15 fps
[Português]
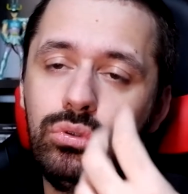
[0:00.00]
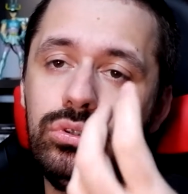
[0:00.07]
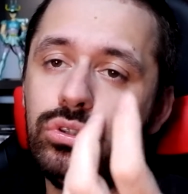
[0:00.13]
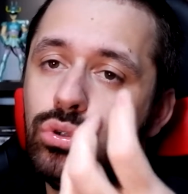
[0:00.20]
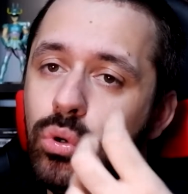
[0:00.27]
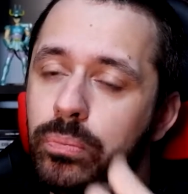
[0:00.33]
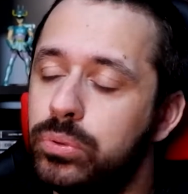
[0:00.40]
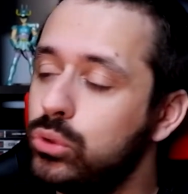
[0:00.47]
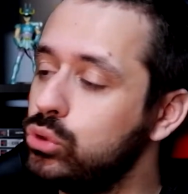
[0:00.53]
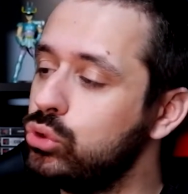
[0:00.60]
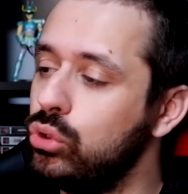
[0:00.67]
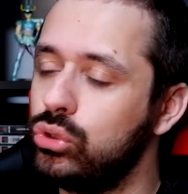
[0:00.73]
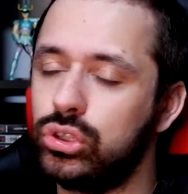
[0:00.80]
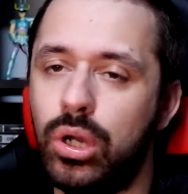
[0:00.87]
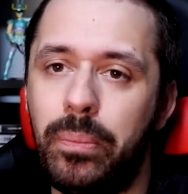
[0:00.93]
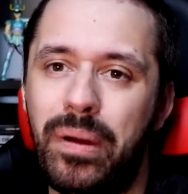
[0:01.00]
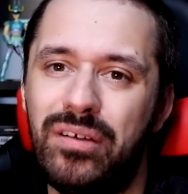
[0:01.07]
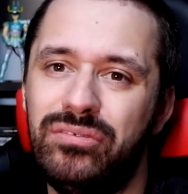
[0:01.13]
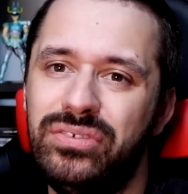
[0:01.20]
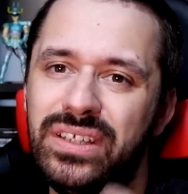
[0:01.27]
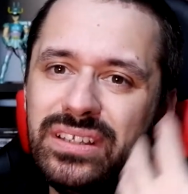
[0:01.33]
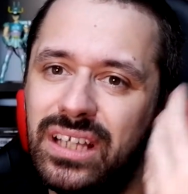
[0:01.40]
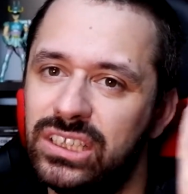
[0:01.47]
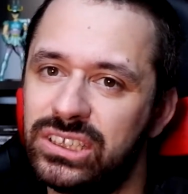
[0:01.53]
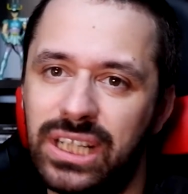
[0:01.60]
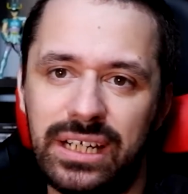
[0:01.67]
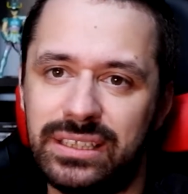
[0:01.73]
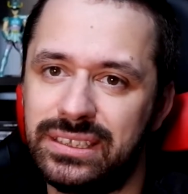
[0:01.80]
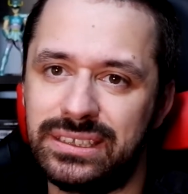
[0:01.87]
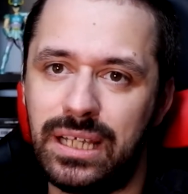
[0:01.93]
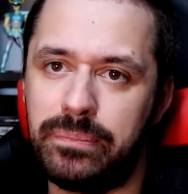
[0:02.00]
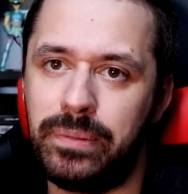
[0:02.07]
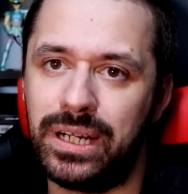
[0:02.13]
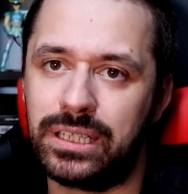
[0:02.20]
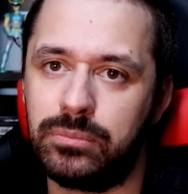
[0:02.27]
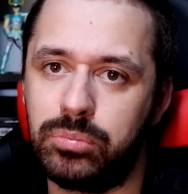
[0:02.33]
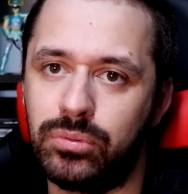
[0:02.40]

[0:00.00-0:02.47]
quando compro os jogos, opa, vendo as cartas à parte,